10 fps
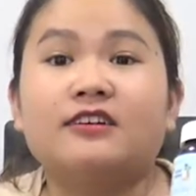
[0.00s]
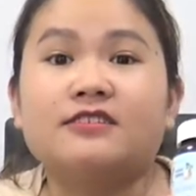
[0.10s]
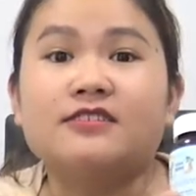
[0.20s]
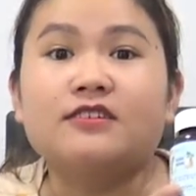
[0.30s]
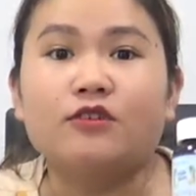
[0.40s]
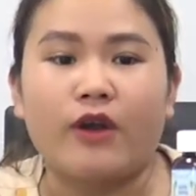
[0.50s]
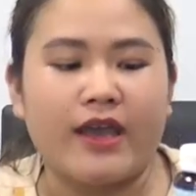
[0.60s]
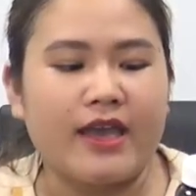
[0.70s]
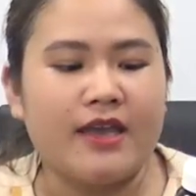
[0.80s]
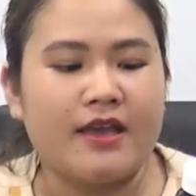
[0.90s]
cường sức
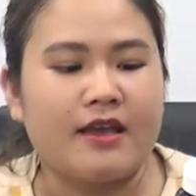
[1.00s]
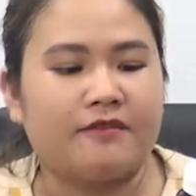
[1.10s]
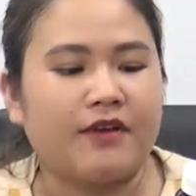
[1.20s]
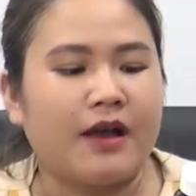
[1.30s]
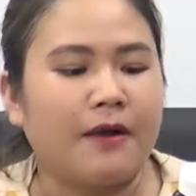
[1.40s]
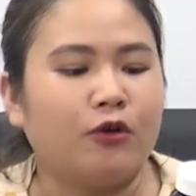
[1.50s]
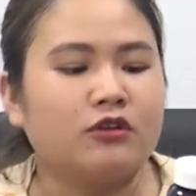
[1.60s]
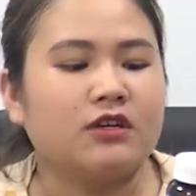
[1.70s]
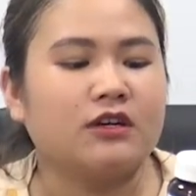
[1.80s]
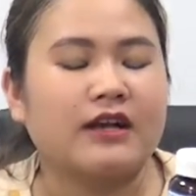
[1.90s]
khỏe và hỗ
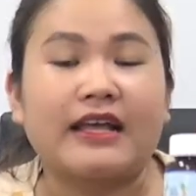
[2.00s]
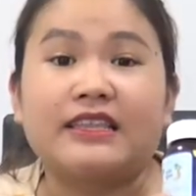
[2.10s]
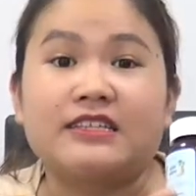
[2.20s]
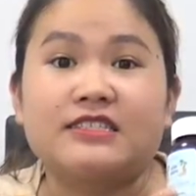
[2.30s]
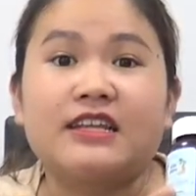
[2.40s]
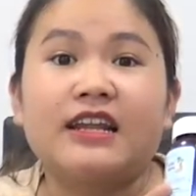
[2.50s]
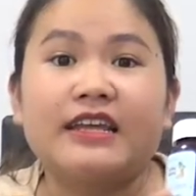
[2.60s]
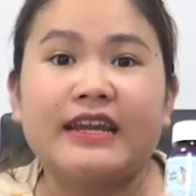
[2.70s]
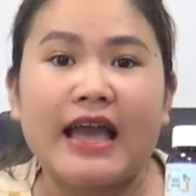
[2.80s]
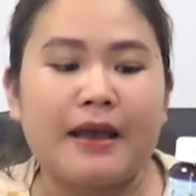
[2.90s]
trợ cải thiện sinh
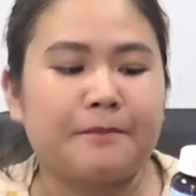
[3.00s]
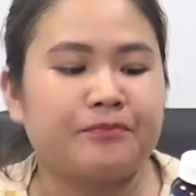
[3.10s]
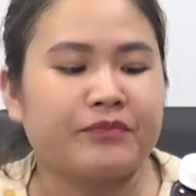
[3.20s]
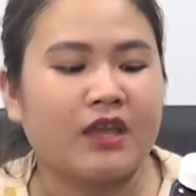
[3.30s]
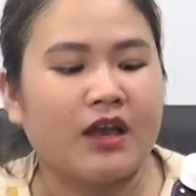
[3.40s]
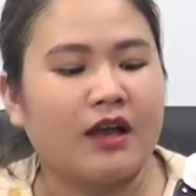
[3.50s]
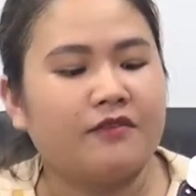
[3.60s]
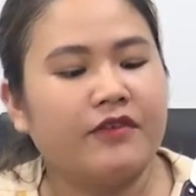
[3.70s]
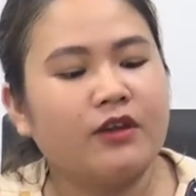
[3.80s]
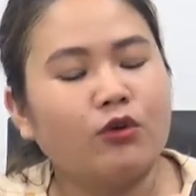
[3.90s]
lý nam.
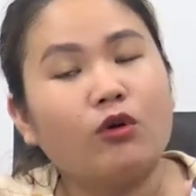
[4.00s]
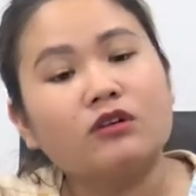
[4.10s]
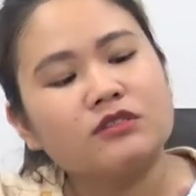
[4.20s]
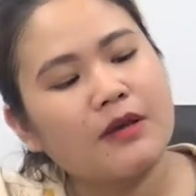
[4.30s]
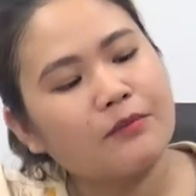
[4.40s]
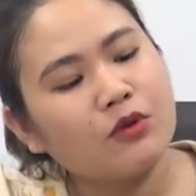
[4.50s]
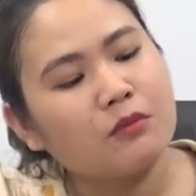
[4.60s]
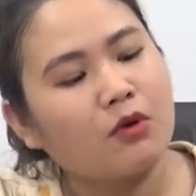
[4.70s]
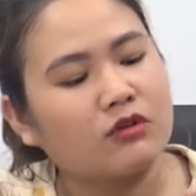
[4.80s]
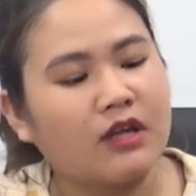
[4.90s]
À, viên uống sâm
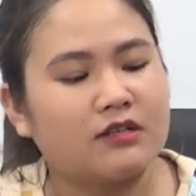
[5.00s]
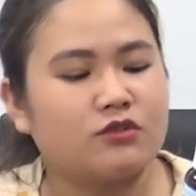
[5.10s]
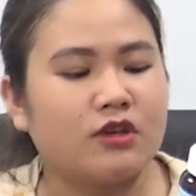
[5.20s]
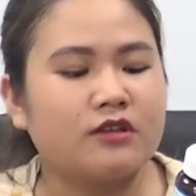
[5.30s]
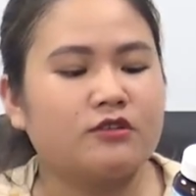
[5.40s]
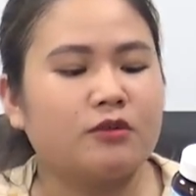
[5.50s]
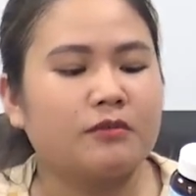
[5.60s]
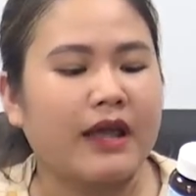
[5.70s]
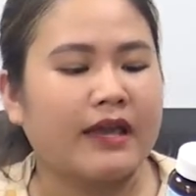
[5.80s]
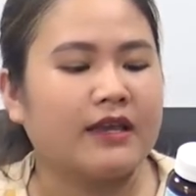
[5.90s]
nhung bổ thận Xuân
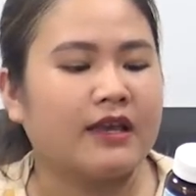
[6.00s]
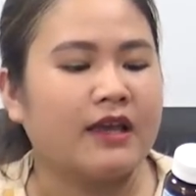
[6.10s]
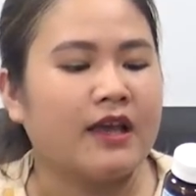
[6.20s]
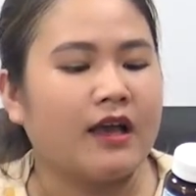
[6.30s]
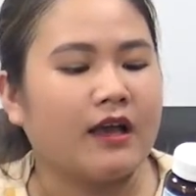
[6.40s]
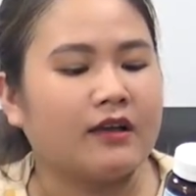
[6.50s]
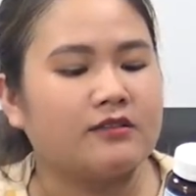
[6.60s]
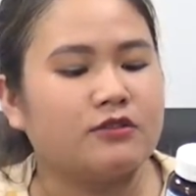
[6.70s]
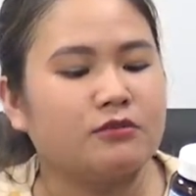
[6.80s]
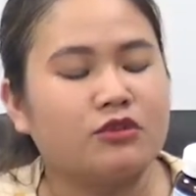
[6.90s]
Trung này à,
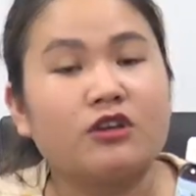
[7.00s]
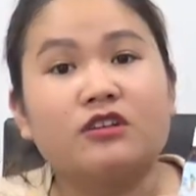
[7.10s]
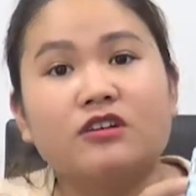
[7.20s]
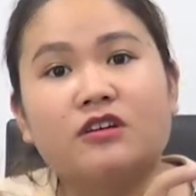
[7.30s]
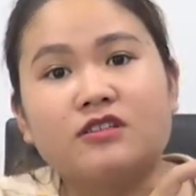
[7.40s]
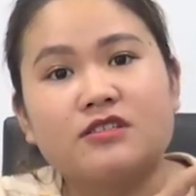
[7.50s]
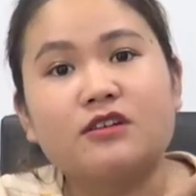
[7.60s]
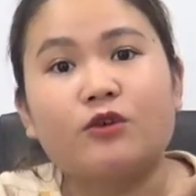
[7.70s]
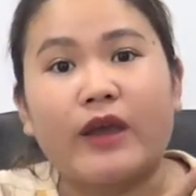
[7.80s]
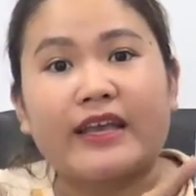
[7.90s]
dùng cho những người
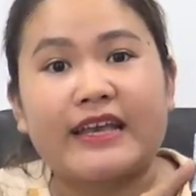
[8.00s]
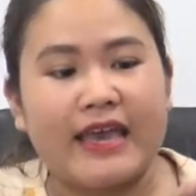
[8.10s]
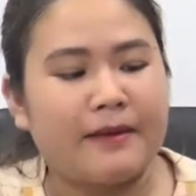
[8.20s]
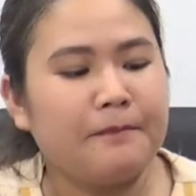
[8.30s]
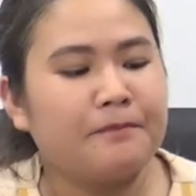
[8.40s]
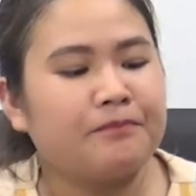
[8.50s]
sức khỏe kém,